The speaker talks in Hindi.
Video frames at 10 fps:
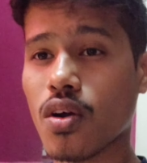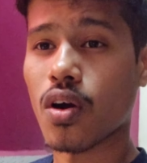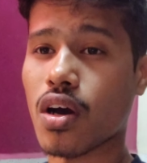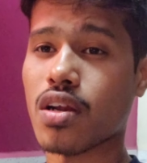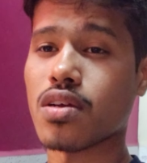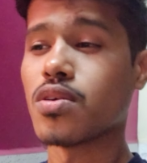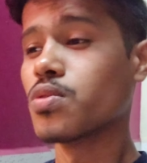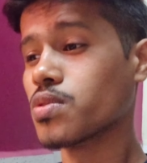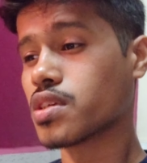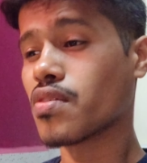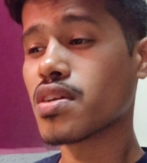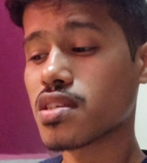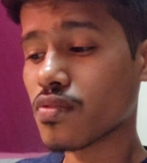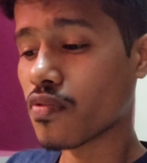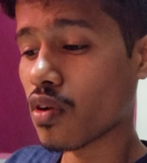और उसके वजह से
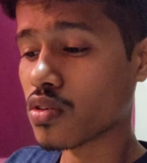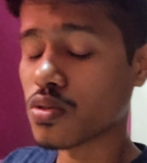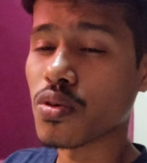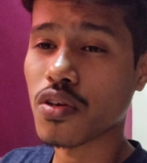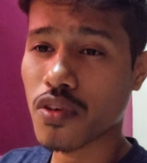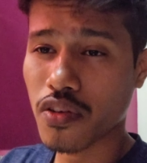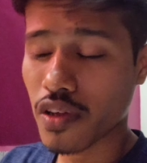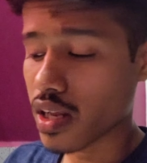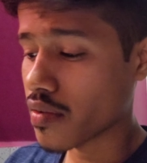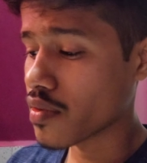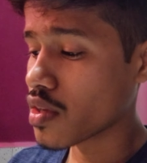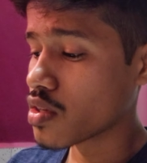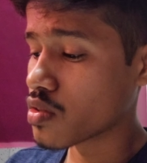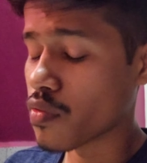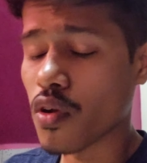ब्लॉग छोटे होने वाला है
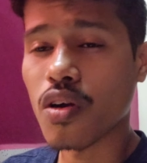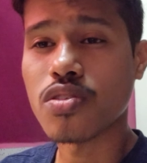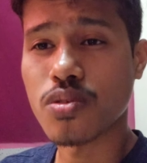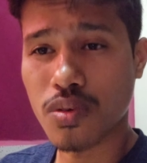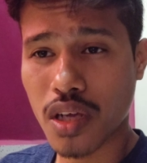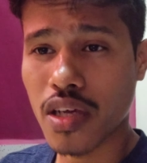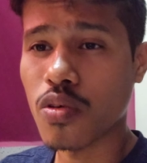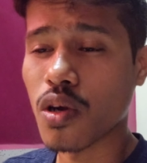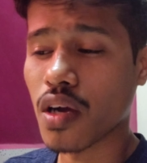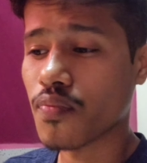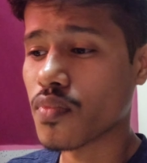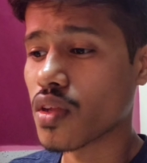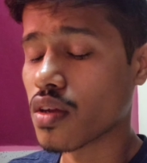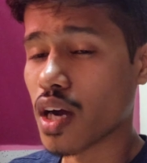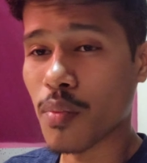तो ब्लॉग छोटा ही होगा
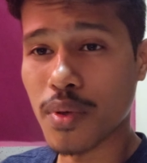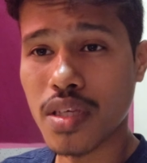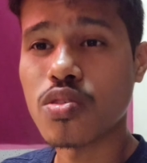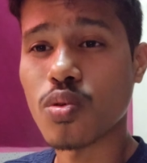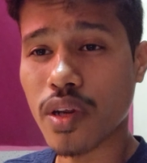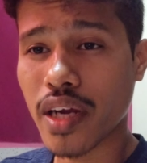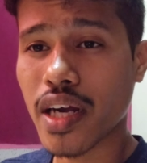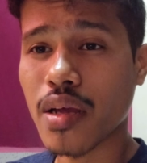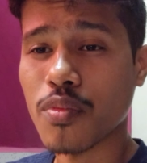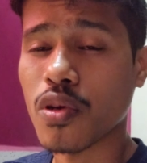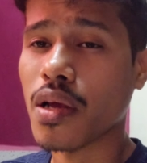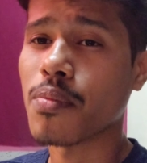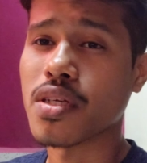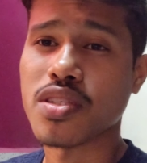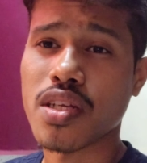अभी सोने का टाइम हो रहा है
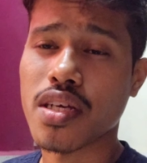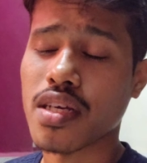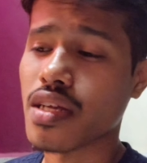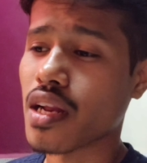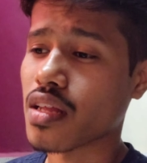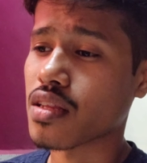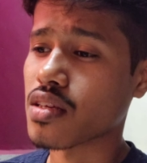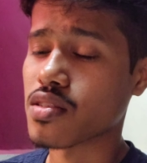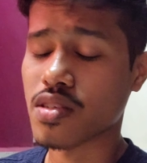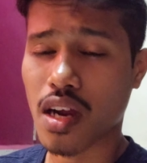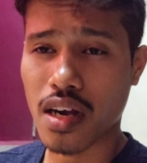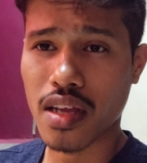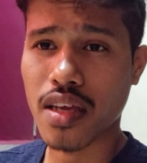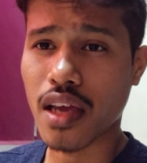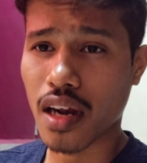बज रहे हैं रात के साढ़े
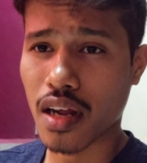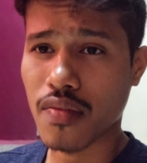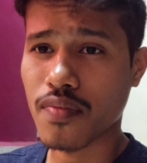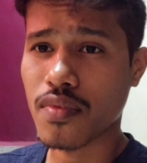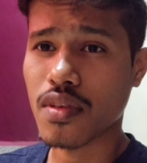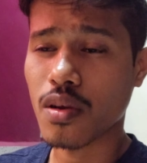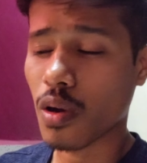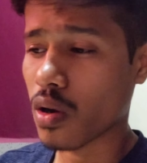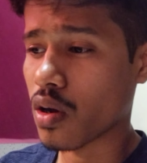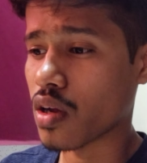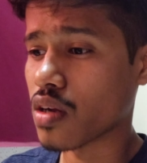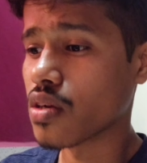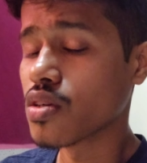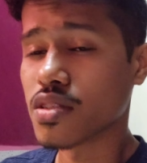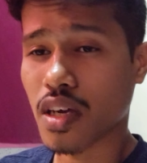ग्यारह और
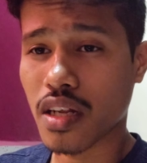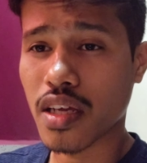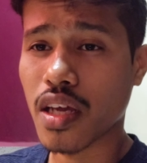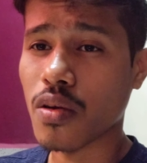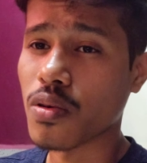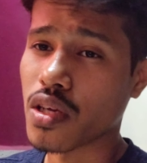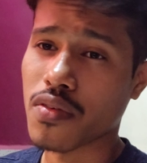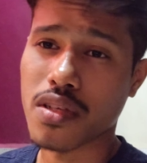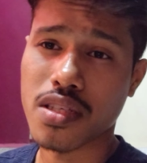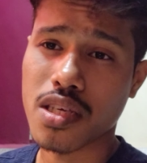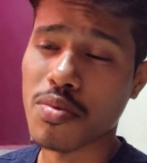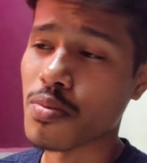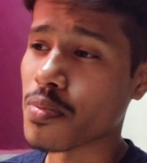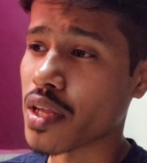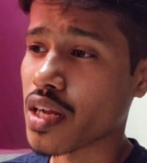साढ़े ग्यारह होने की वजह से अभी
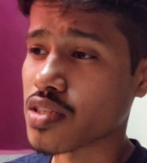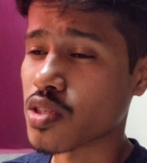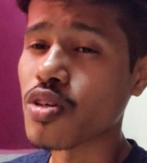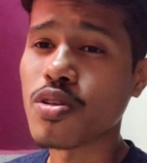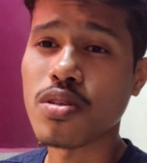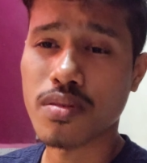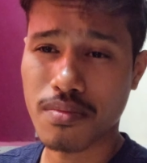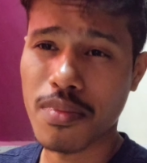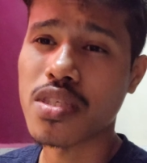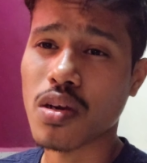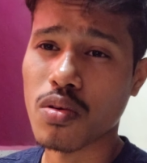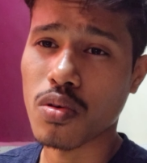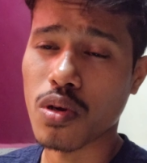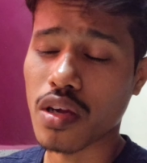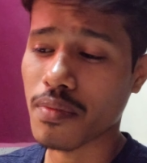मेरा शेड्यूल मिस आउट हो
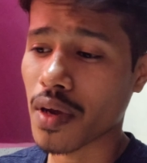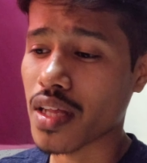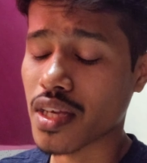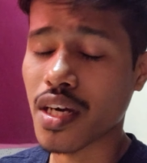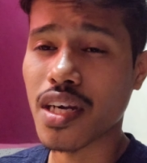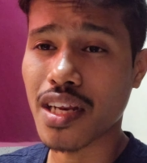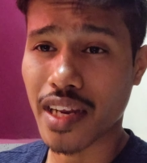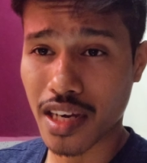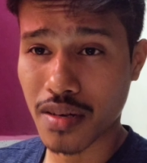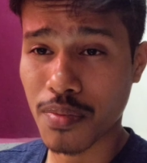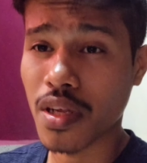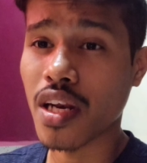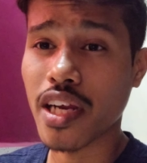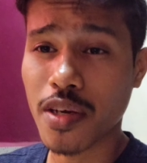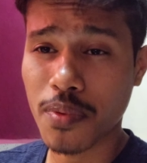रहा है आधे घंटे
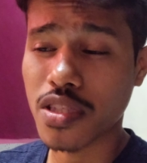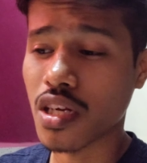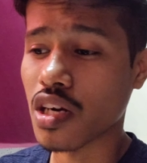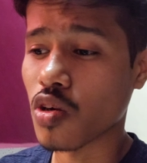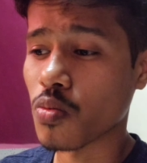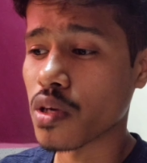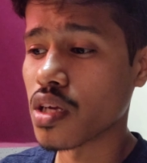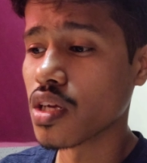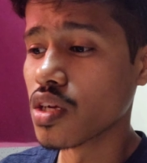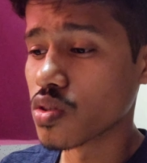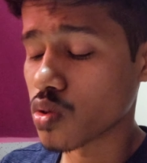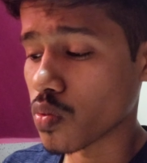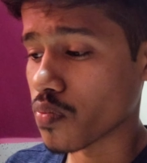लेट पे चल रहा हूँ मैं सो so,